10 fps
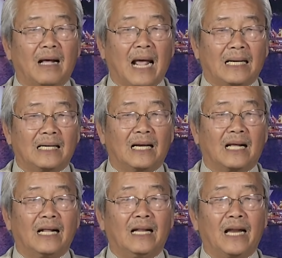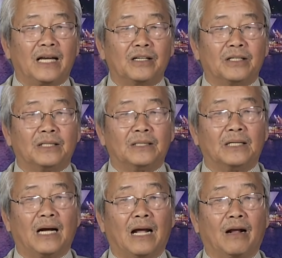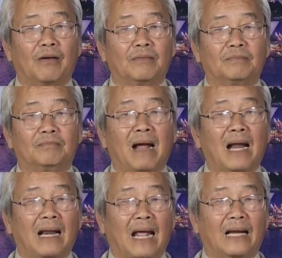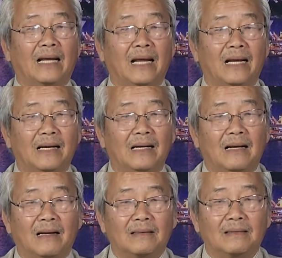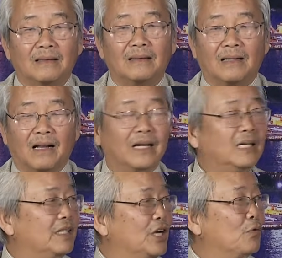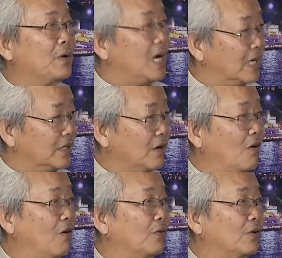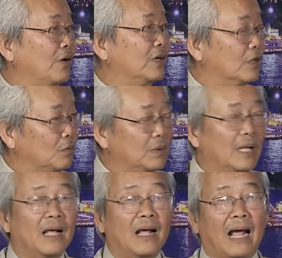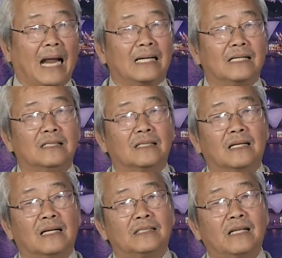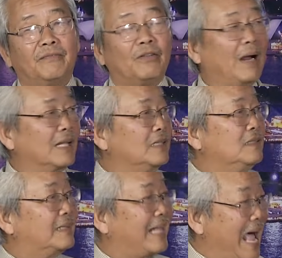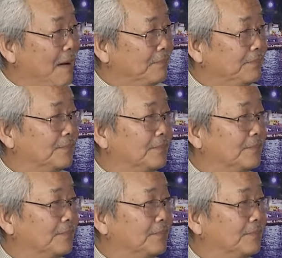Anh là cái thị trường mang lại cái lợi ích nhiều nhất cho cho nước Úc. Anh được uh, xếp vào hàng thứ 8